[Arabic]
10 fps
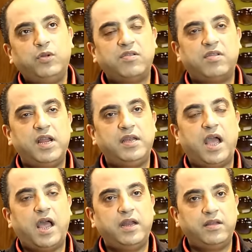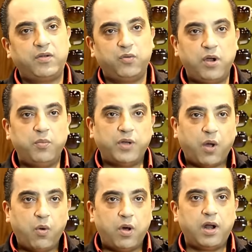السنه دي هنقدر نقول
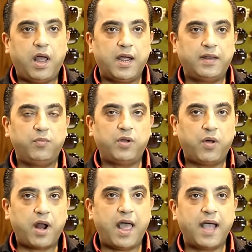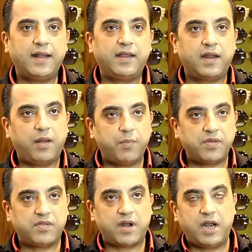المدور الحاجات المدوره الحاجات الكلاب
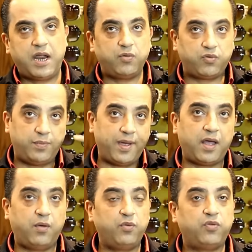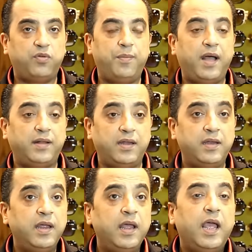ماستر اللي هي نص باغه ونص معدن
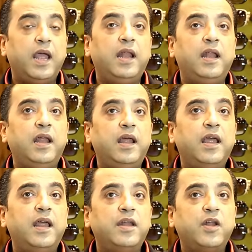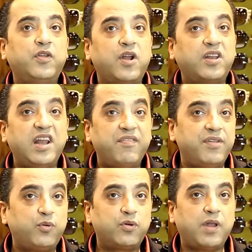النضارات
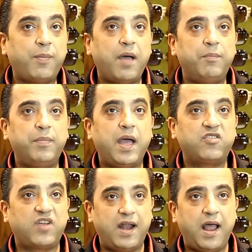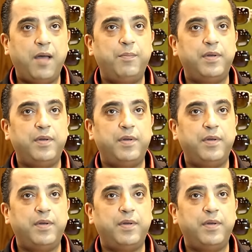الافيتور طبعا باشكالها